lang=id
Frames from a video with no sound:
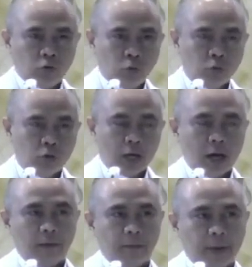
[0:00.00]
Juga
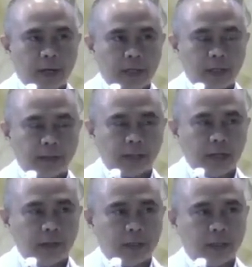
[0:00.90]
pada
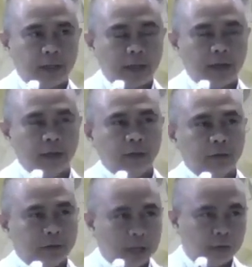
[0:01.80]
saat kita
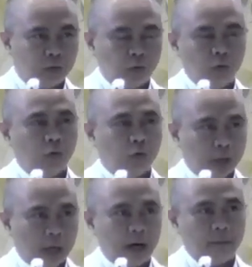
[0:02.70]
jatuh
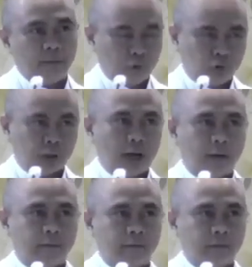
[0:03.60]
dalam dosa.
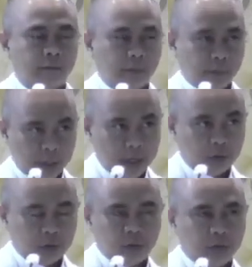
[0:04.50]
Ini,
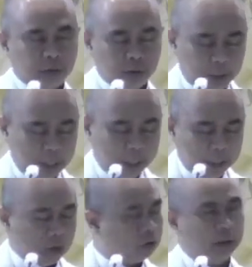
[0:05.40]
yang
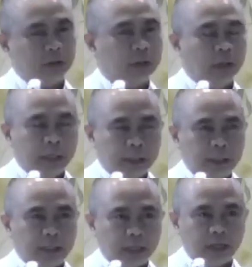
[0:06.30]
ini harus
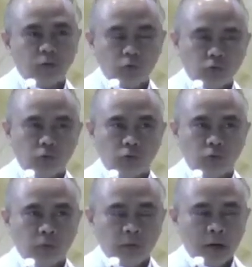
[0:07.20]
disadari
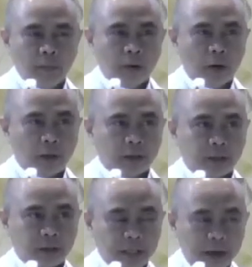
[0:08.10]
sungguh-sungguh bahwa
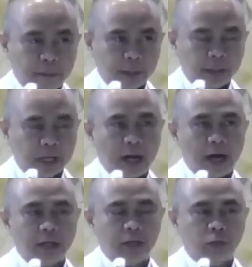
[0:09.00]
setiap
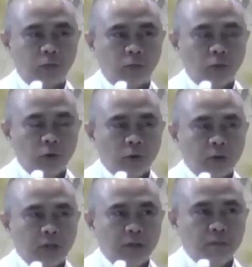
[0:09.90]
kesalahan itu
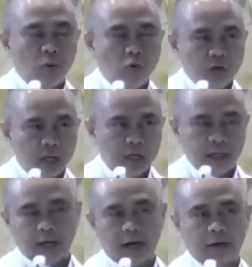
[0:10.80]

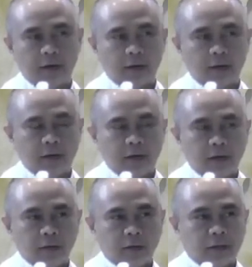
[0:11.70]
dimungkinkan,
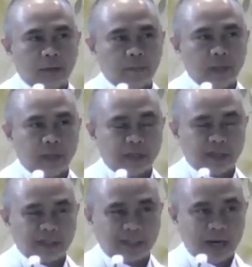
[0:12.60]
tetapi
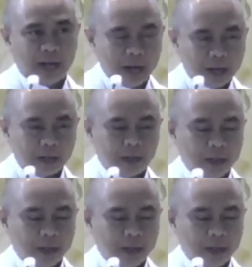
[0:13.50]
kesalahan